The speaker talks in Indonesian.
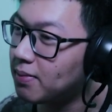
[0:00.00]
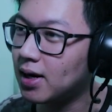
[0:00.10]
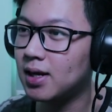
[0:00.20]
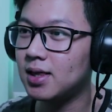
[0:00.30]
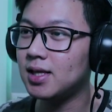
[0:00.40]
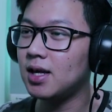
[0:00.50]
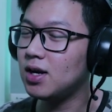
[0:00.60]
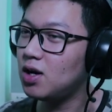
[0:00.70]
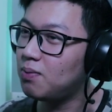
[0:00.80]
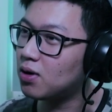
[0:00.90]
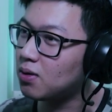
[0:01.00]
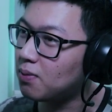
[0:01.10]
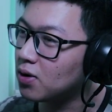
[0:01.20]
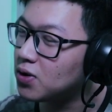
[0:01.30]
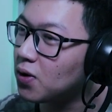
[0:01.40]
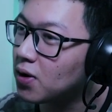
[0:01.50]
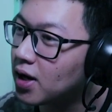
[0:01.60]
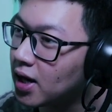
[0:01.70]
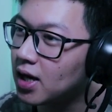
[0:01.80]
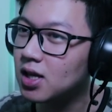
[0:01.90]
banget nih tadi gue baru mau
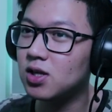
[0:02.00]
joget